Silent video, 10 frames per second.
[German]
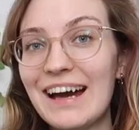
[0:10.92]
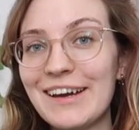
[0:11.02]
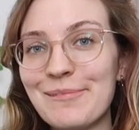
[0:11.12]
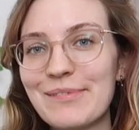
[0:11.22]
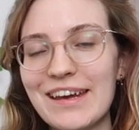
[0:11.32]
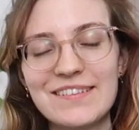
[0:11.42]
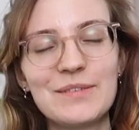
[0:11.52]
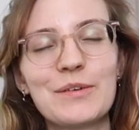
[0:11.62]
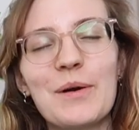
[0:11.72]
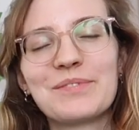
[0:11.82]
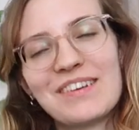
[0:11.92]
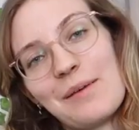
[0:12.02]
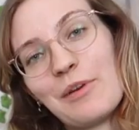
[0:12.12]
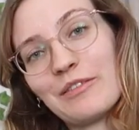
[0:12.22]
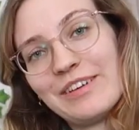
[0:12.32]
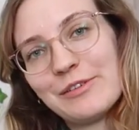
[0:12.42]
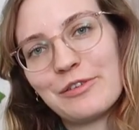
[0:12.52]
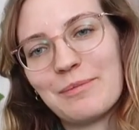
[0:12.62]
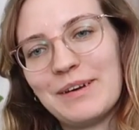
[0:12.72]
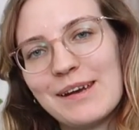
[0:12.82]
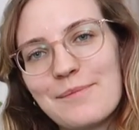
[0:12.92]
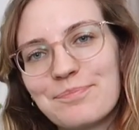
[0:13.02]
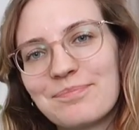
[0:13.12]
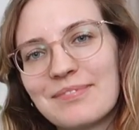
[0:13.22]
Hi, herzlich willkommen zu einem neuen Video von mir.